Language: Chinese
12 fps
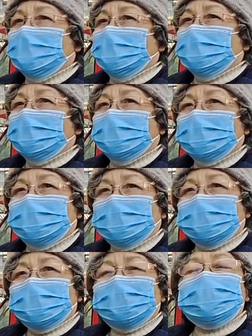
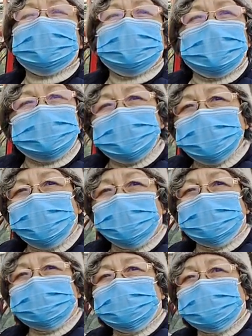嗯，到四月七号